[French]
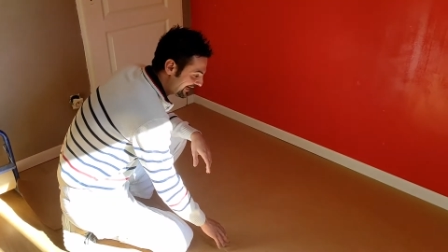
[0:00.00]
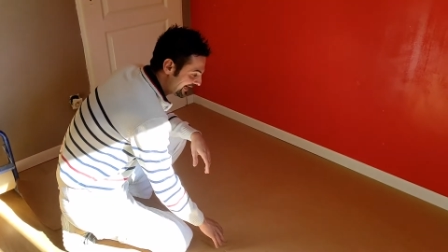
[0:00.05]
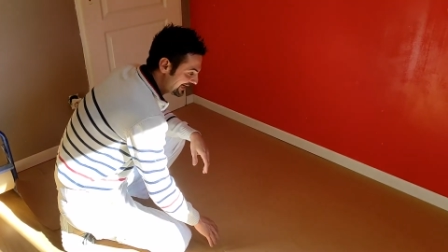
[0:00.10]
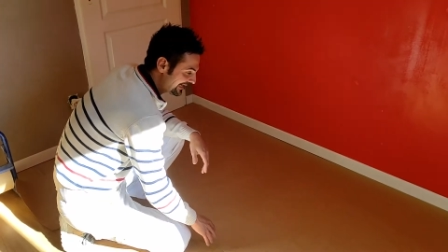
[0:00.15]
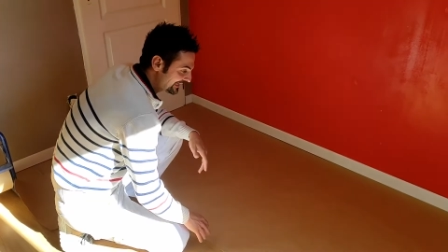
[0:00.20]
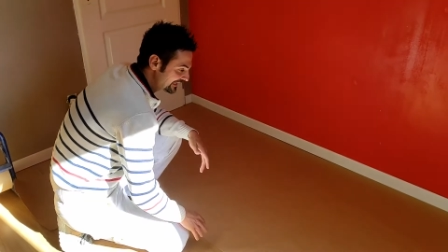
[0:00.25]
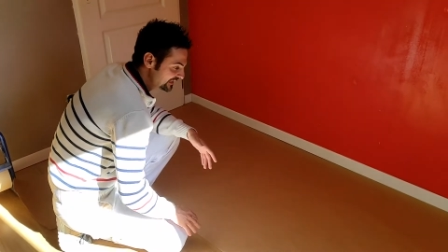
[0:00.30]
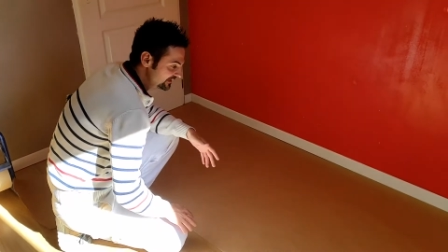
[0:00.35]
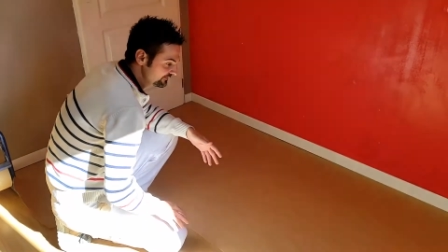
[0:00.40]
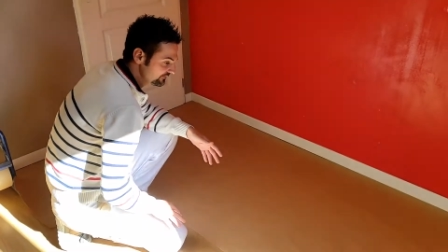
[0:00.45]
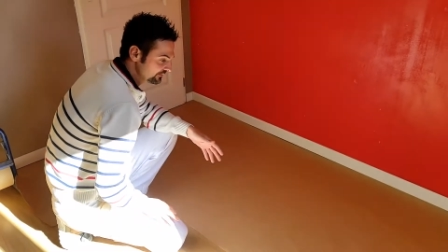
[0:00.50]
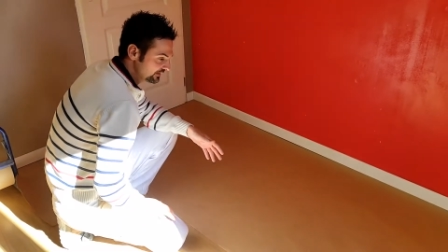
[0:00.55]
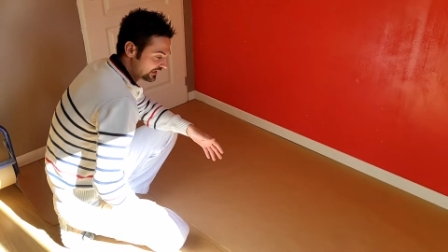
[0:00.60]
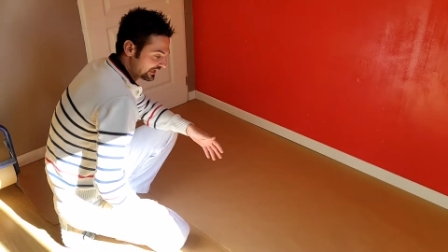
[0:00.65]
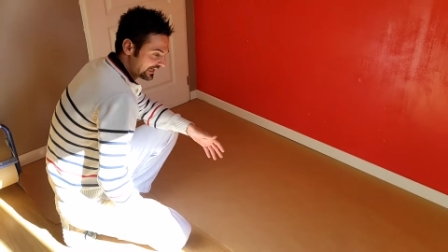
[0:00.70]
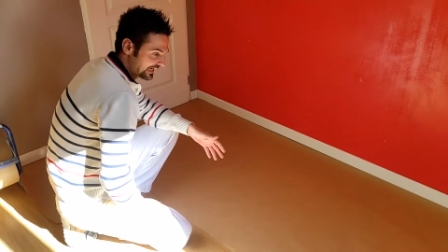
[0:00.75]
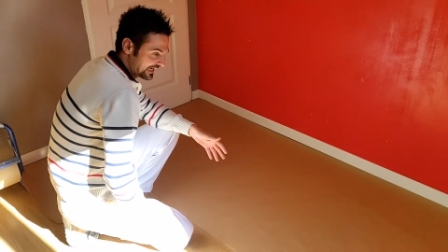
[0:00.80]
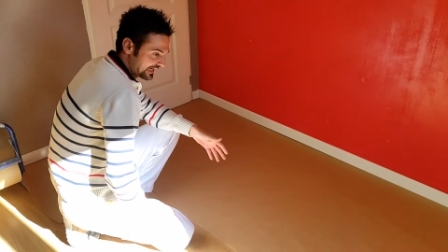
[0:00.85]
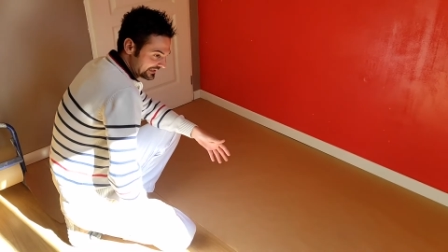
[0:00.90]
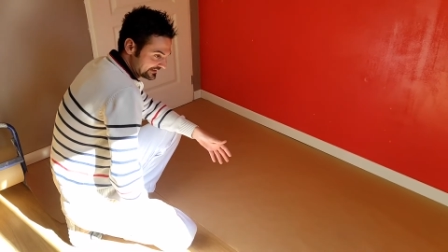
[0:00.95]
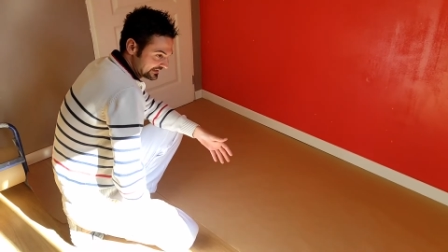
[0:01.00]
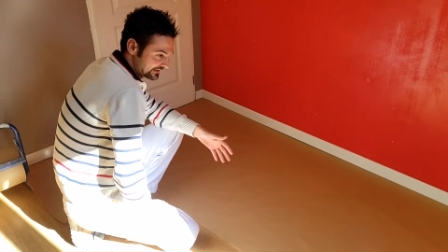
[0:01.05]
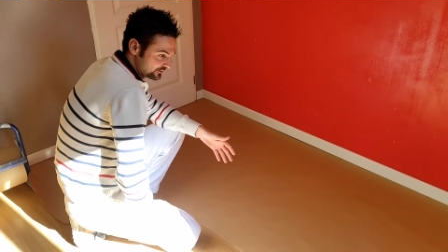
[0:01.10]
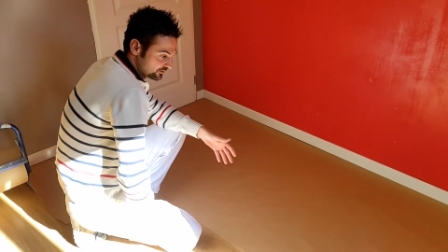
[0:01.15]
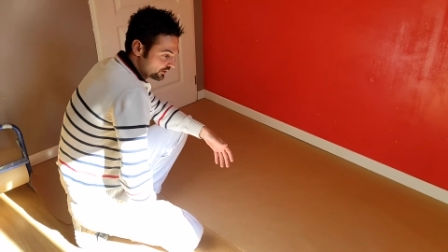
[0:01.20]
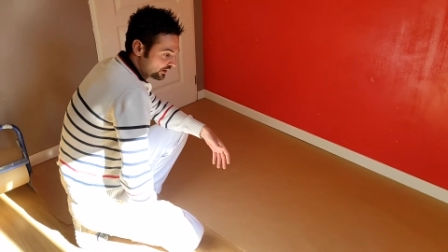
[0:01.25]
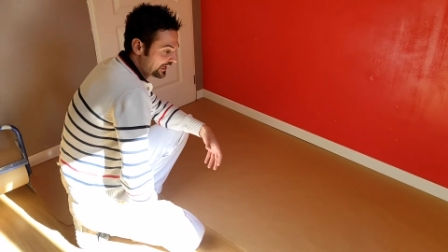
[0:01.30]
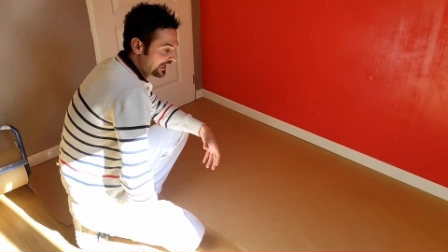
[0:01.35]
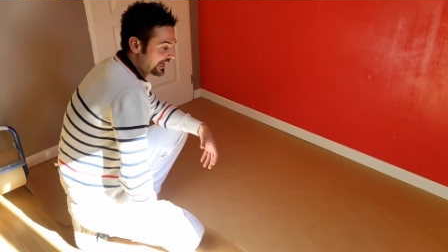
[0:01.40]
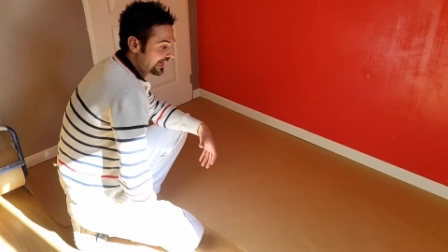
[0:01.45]
arrive
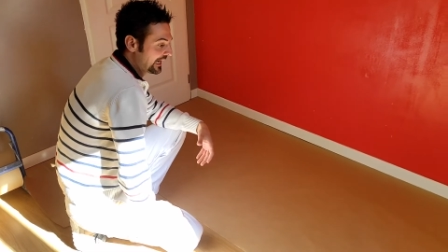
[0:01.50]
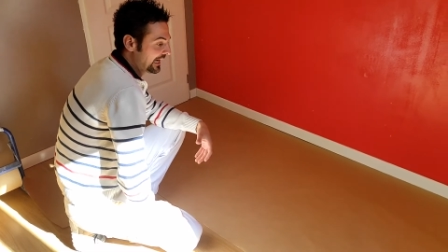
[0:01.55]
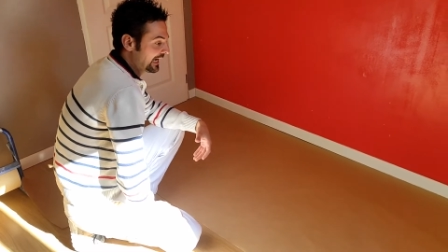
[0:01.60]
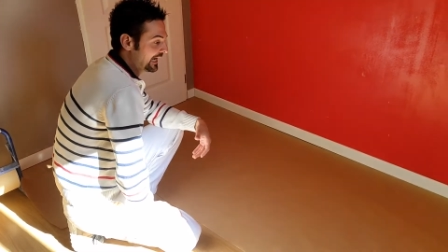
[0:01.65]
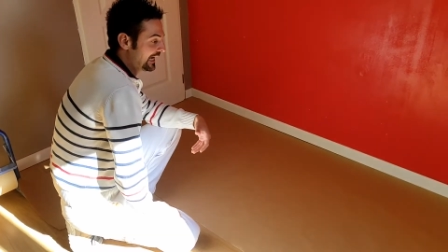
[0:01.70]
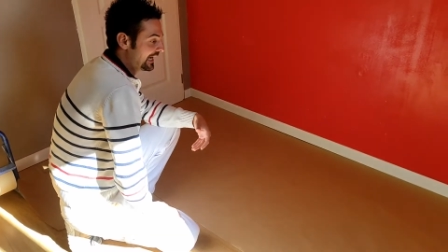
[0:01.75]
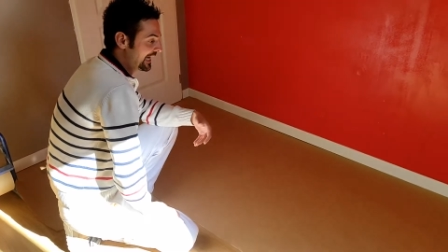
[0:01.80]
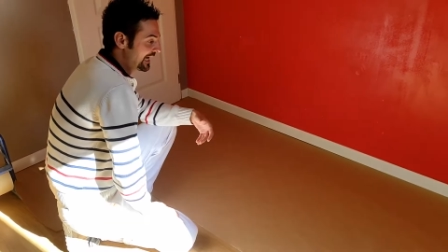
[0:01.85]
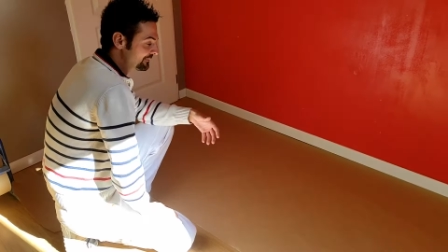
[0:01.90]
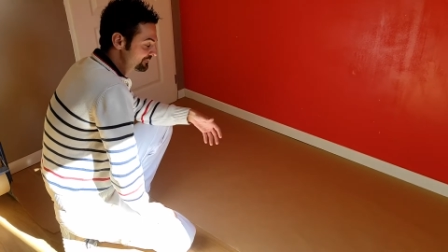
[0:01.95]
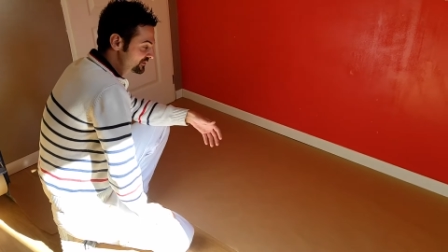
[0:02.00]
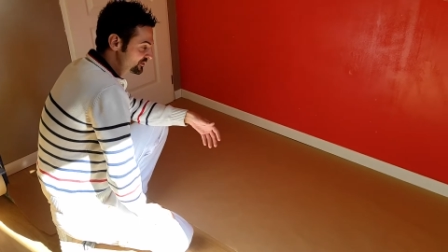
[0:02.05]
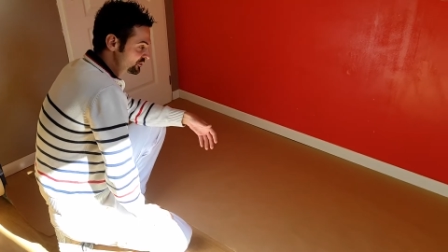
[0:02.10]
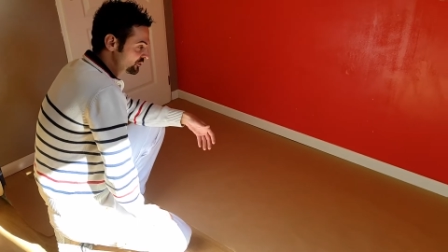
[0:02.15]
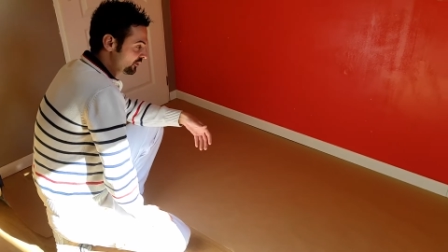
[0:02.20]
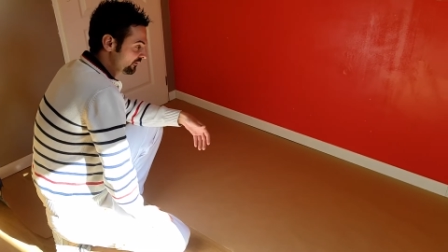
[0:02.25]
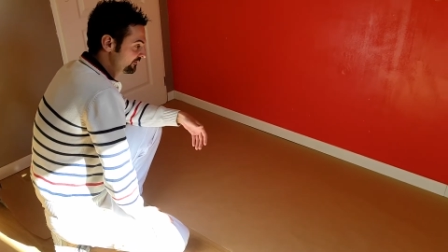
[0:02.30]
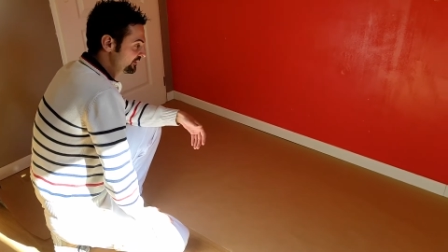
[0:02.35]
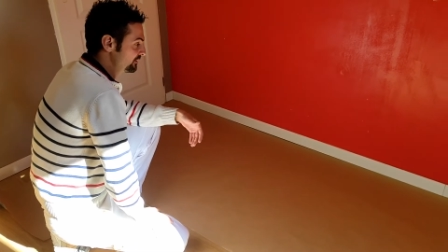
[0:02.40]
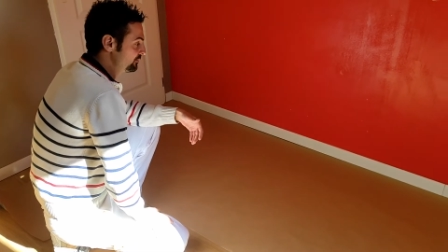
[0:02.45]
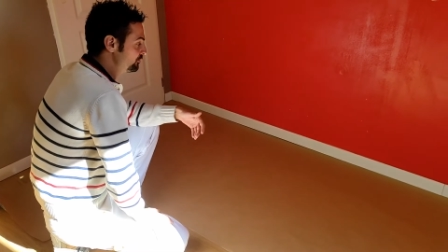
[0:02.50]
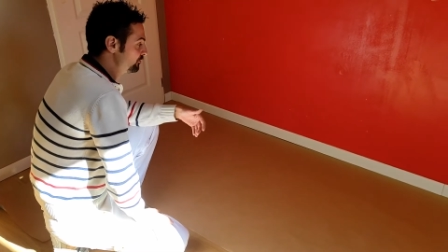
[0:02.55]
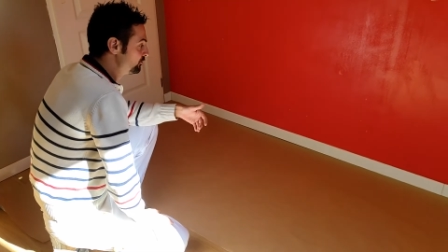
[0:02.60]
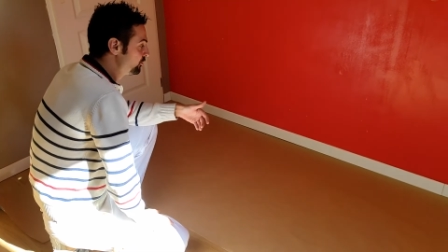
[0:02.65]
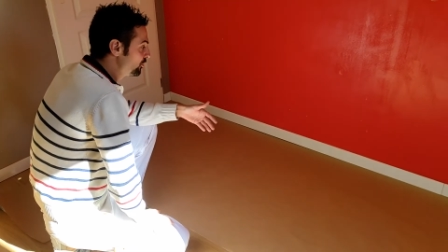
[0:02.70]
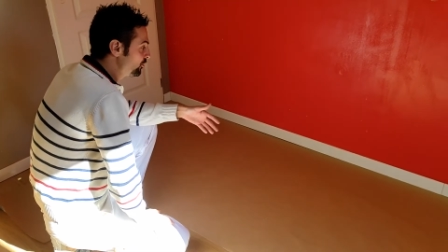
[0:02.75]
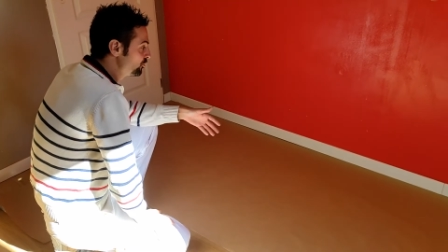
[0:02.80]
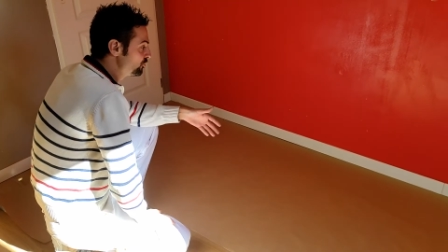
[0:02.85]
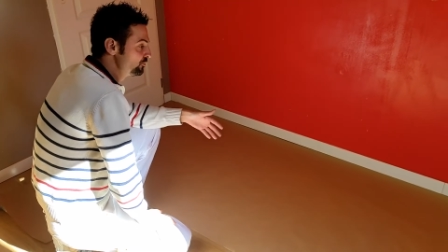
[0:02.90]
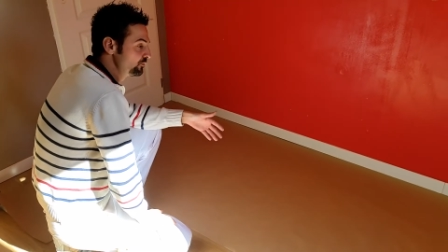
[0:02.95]
d'ailleurs à absorber
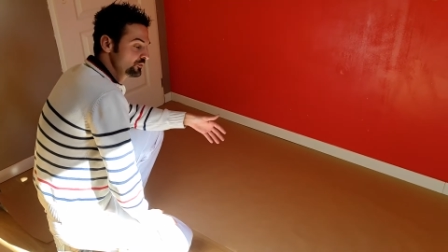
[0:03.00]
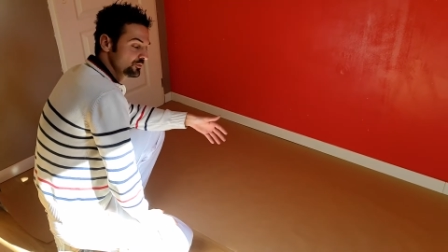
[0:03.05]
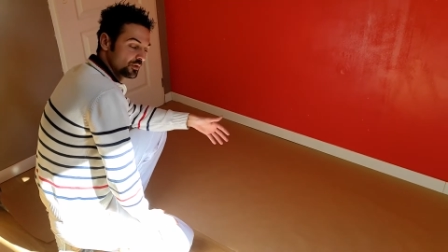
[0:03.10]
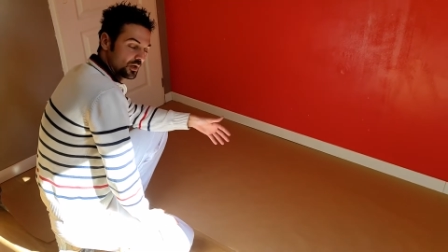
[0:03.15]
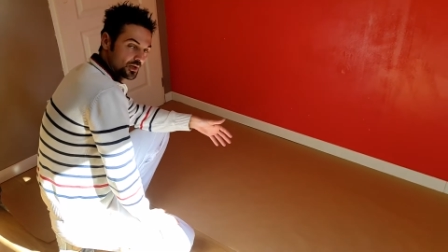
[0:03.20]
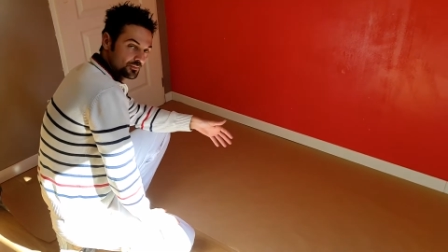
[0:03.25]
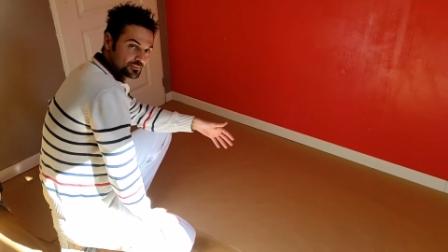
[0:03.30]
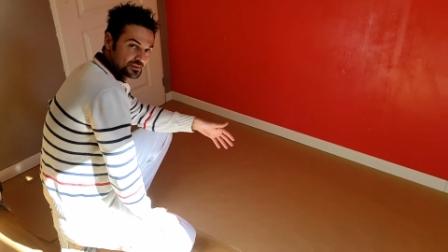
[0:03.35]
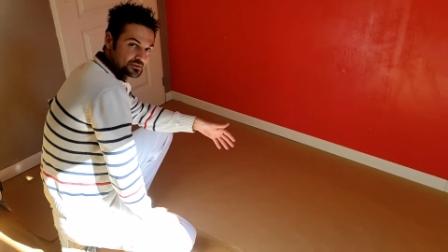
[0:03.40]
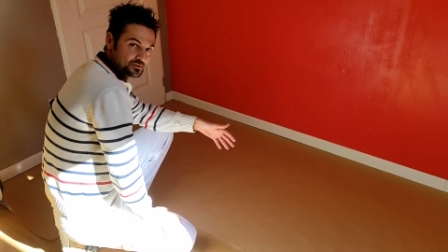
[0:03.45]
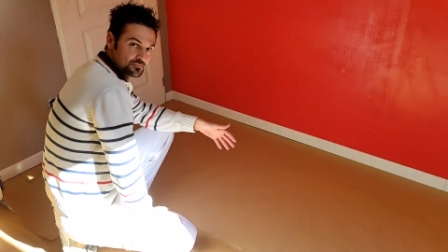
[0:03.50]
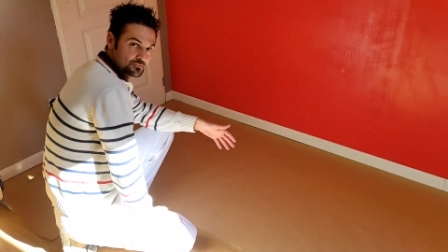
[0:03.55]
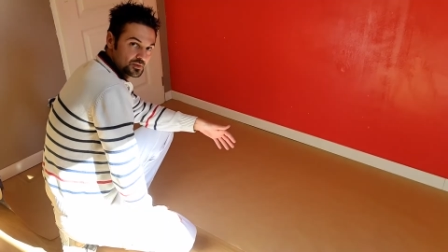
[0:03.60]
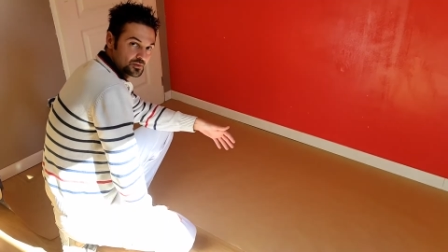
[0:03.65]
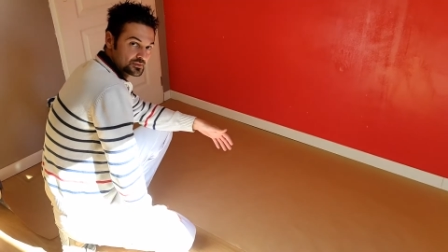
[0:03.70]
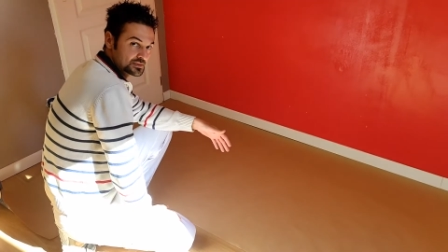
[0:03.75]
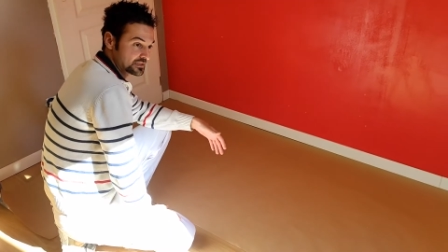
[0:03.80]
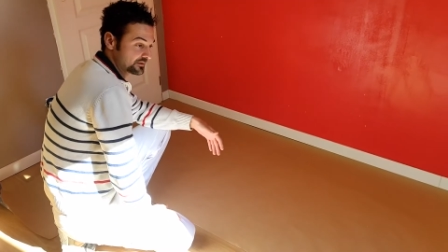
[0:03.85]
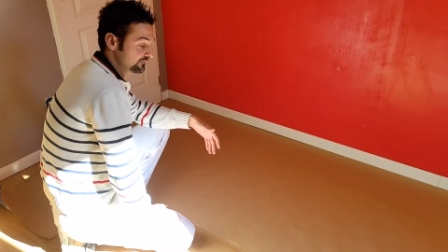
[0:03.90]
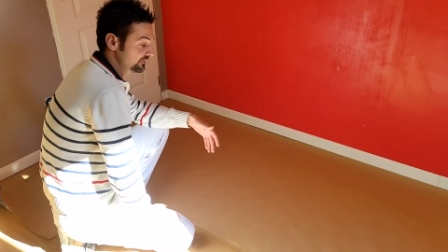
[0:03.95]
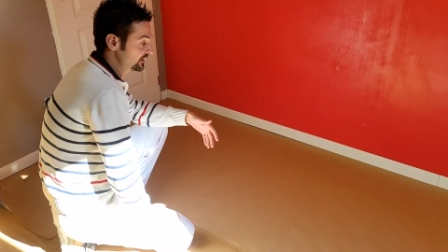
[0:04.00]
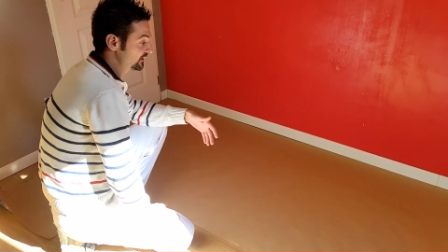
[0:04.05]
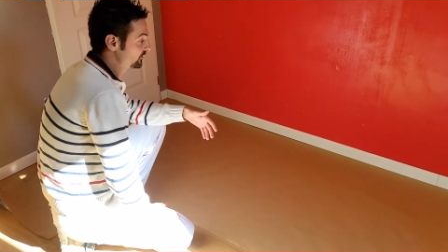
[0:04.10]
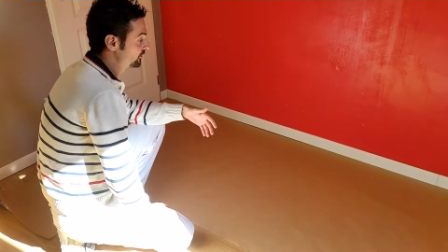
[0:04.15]
beaucoup plus rapidement. Ça fait